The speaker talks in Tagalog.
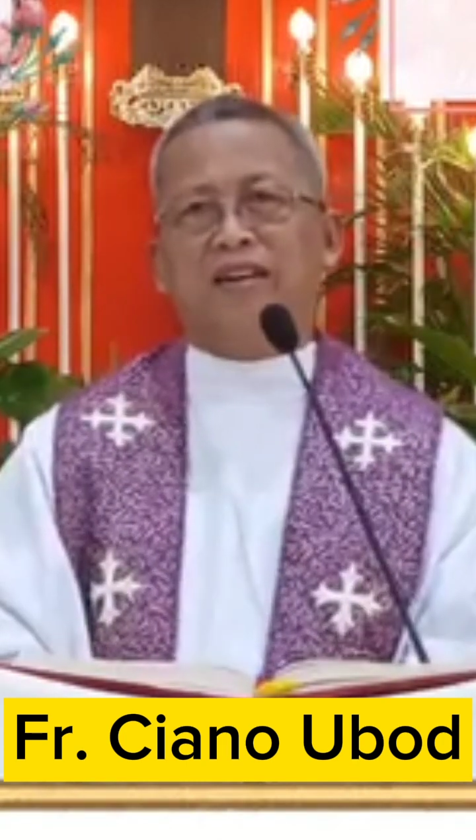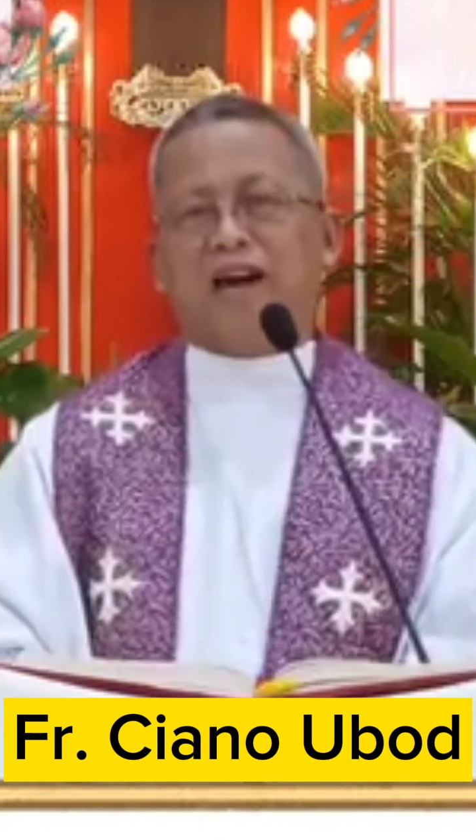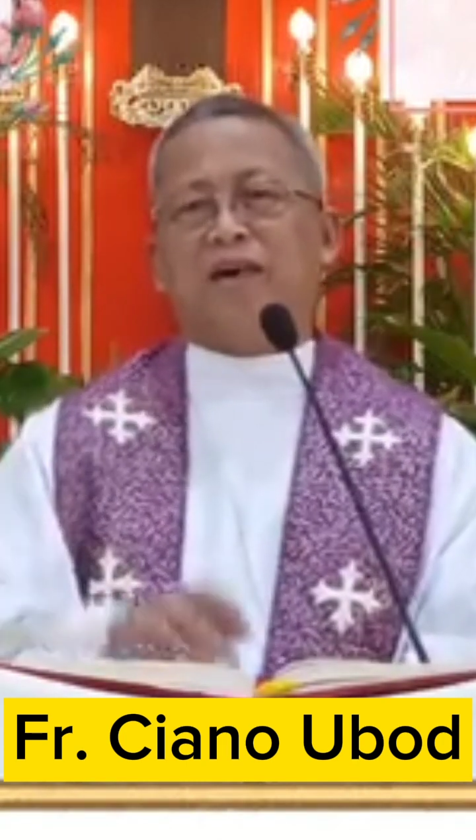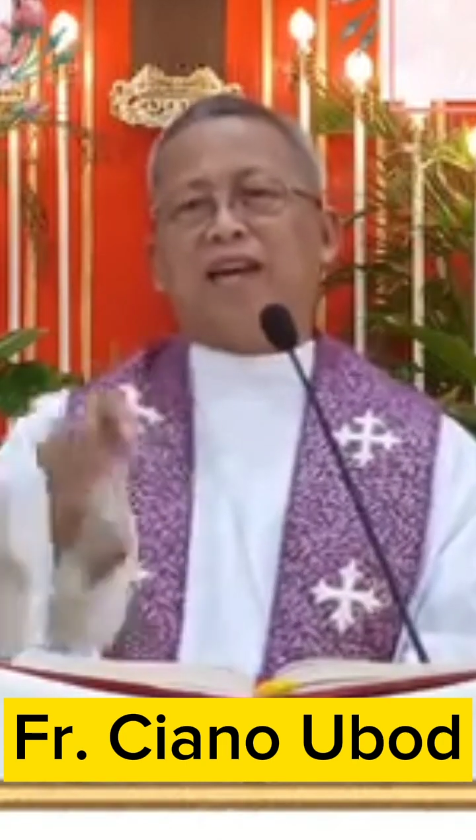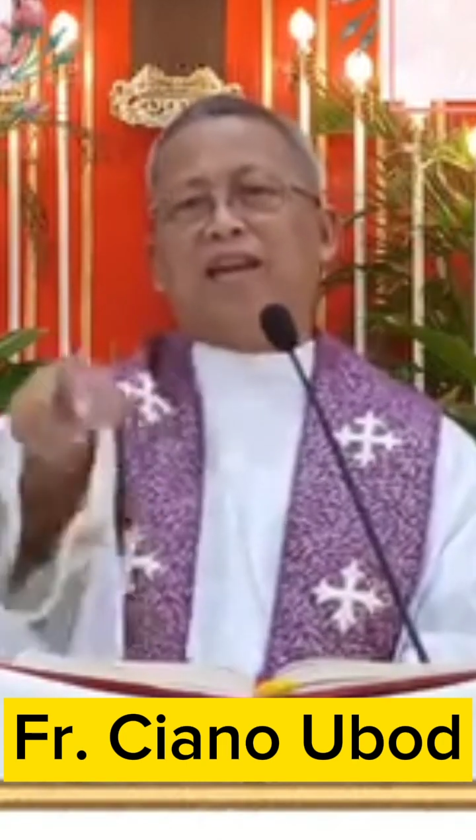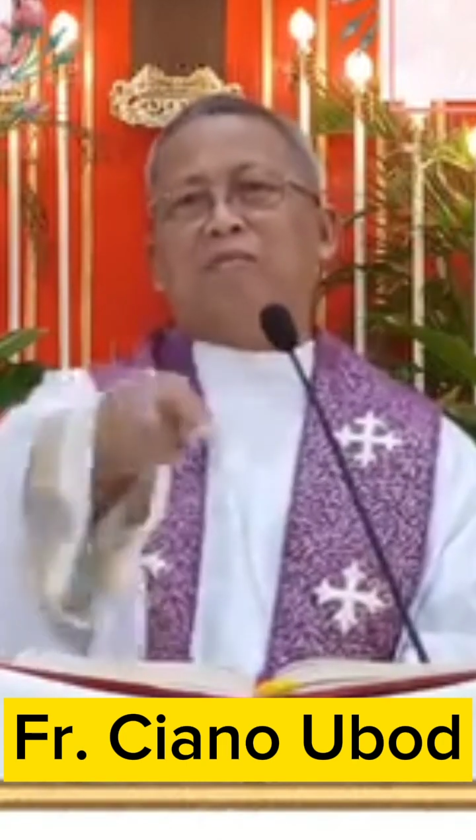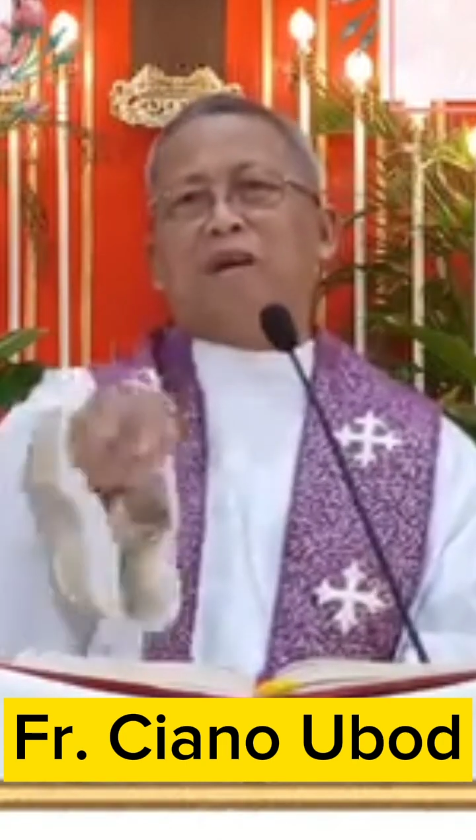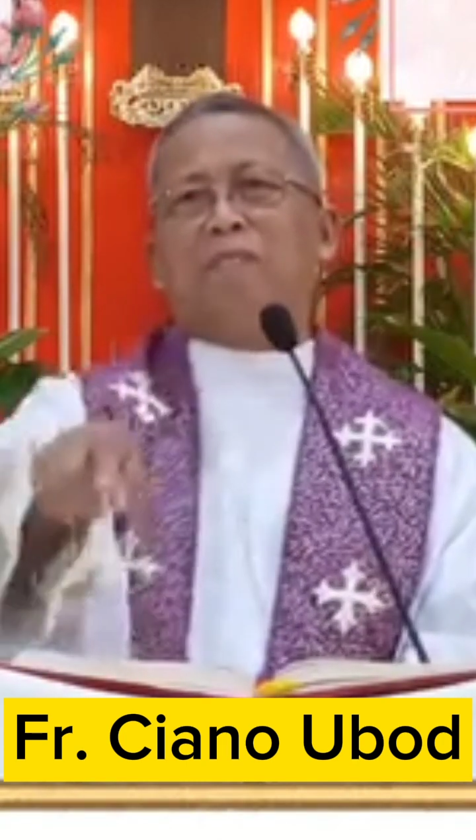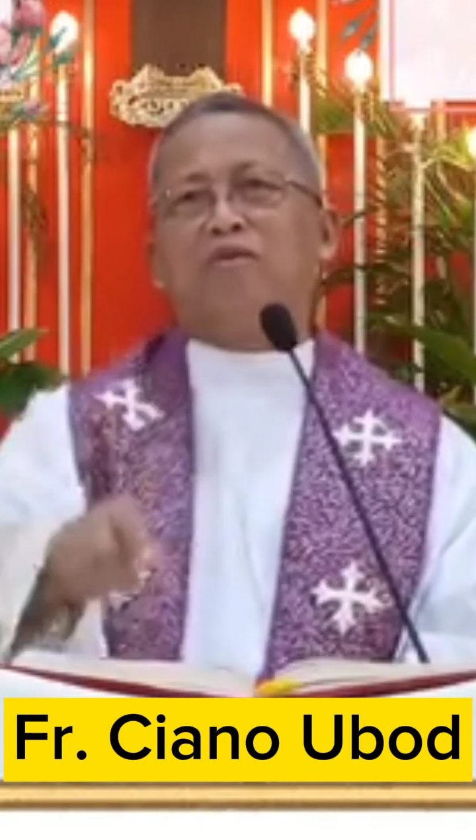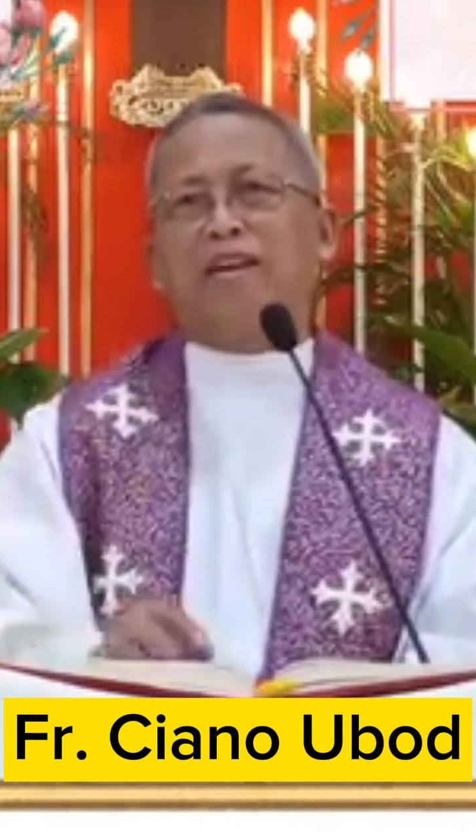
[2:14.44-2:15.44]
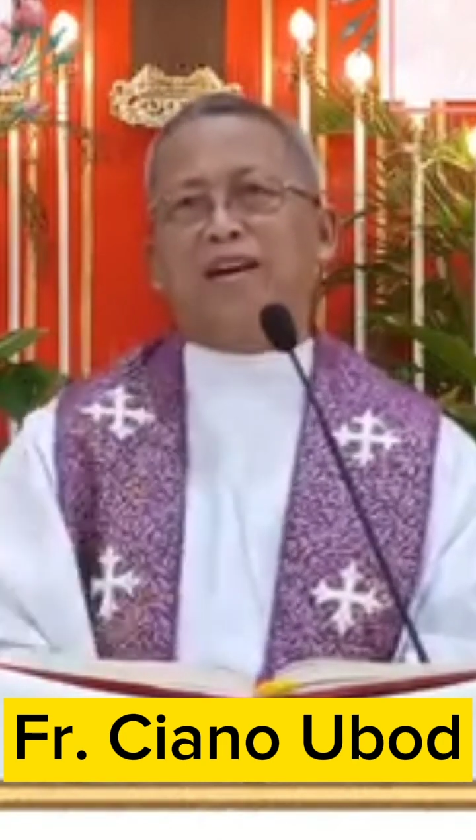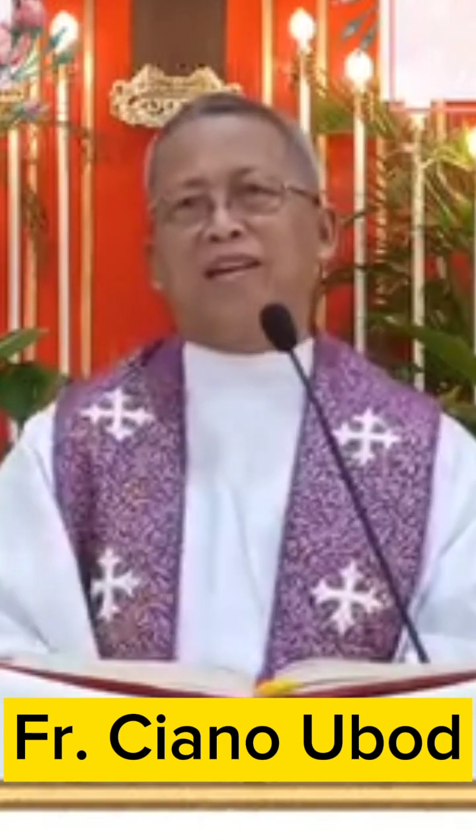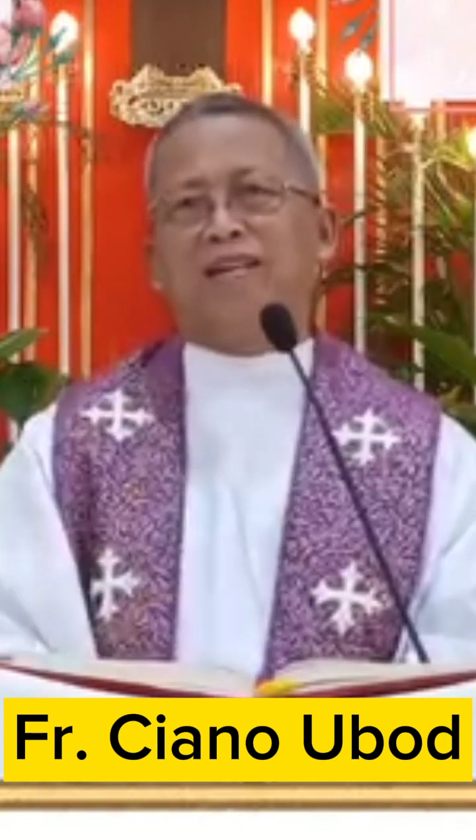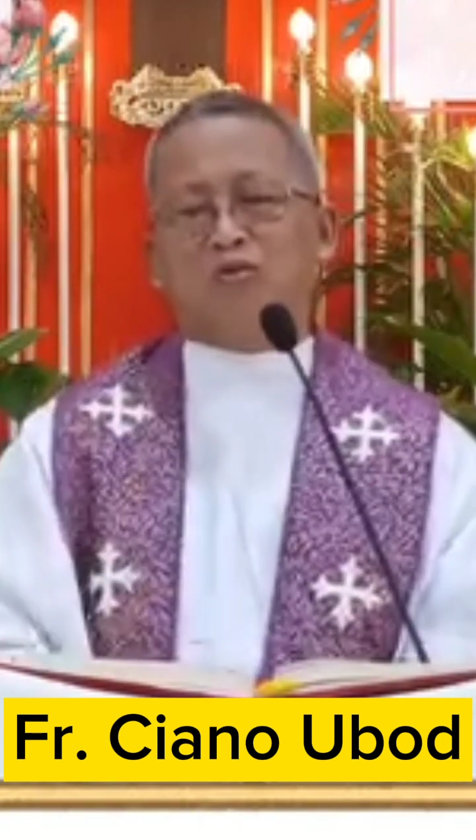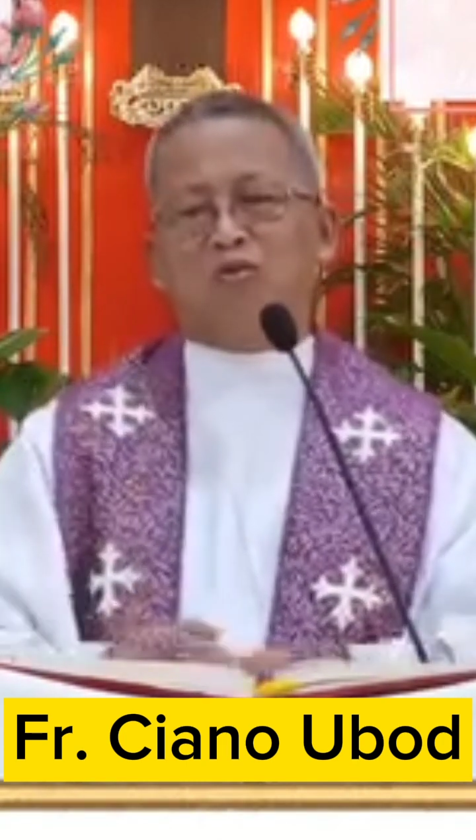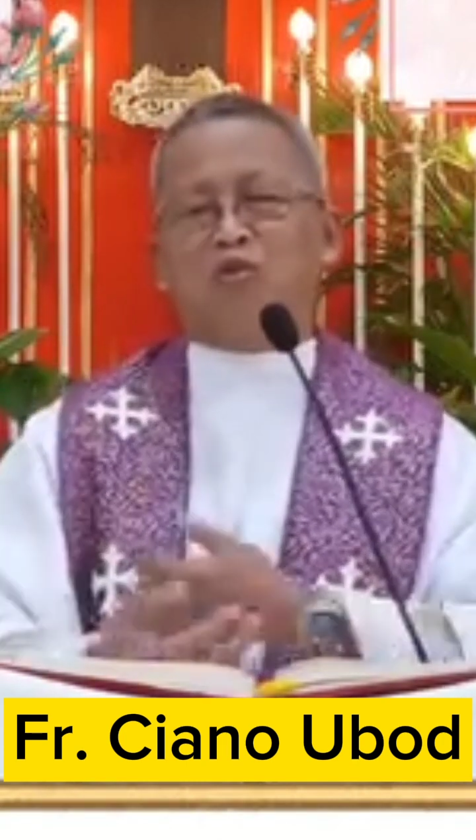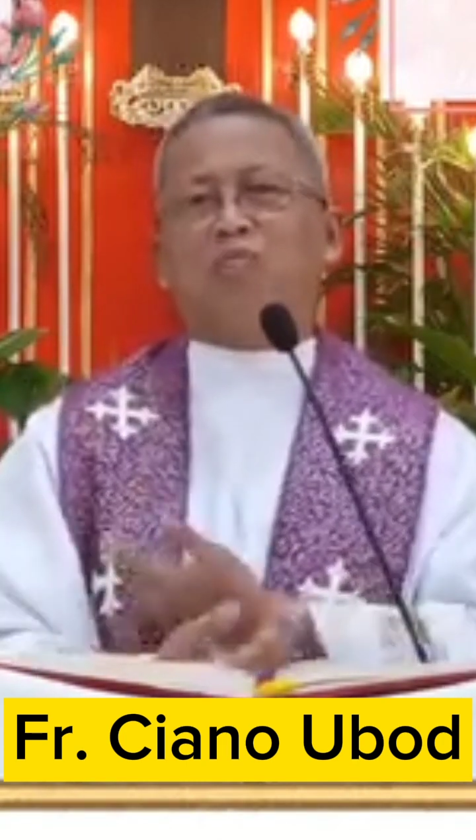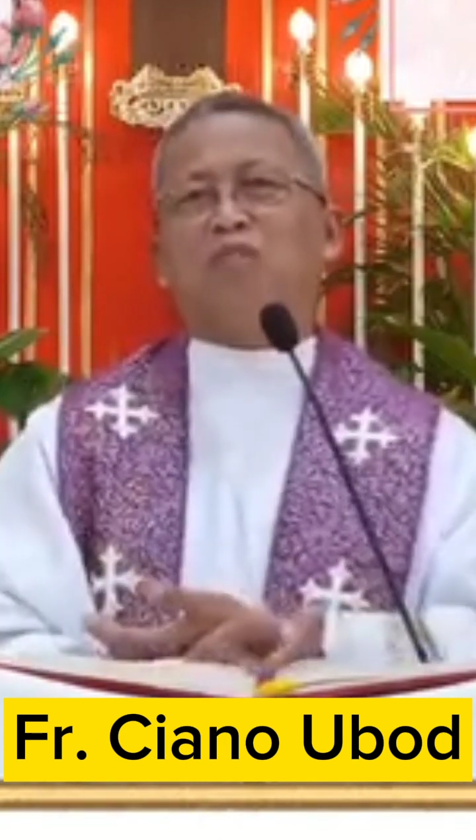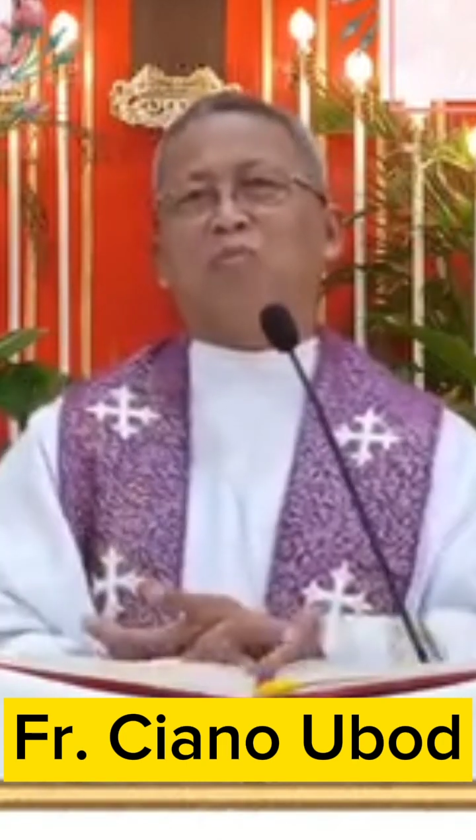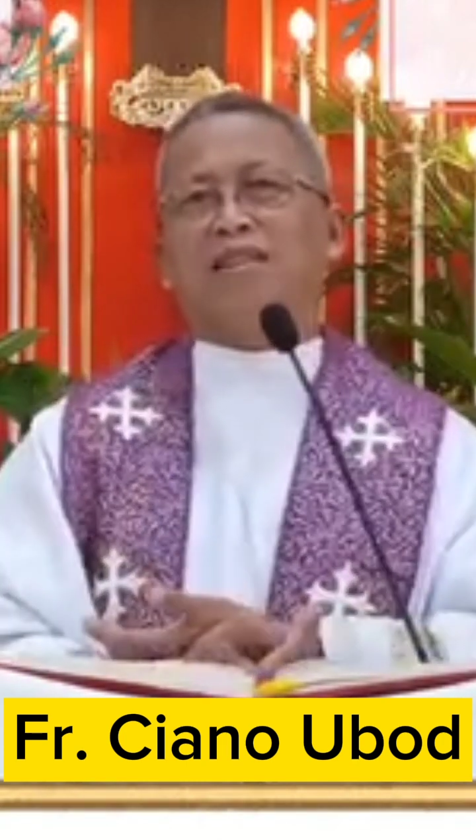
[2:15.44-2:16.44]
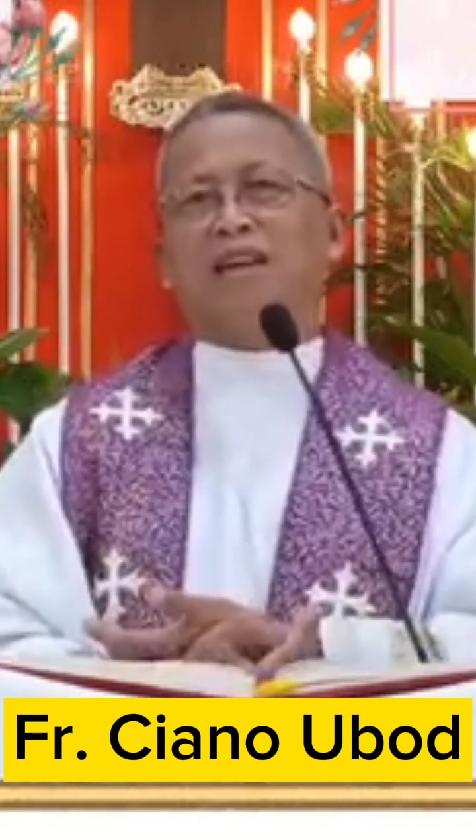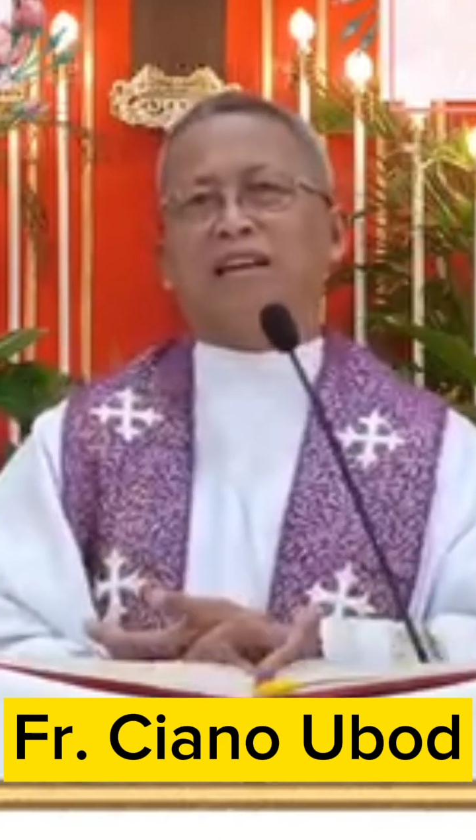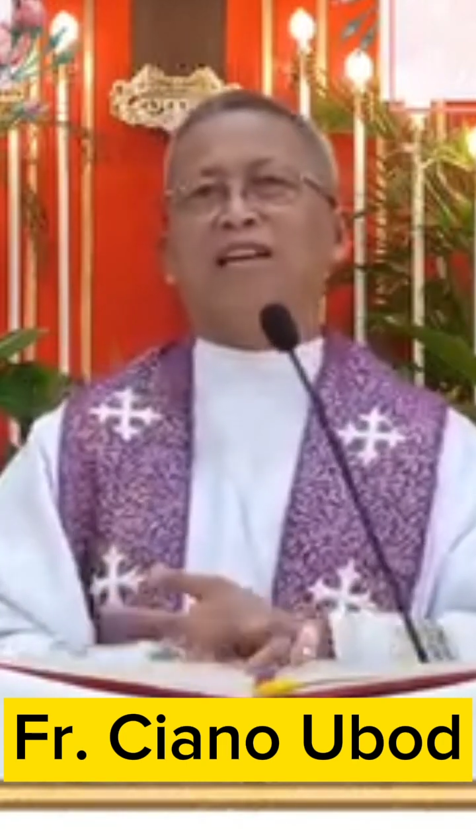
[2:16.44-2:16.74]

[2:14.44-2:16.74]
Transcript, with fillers: Na magadi ni magpamunyag, kugos mas bata,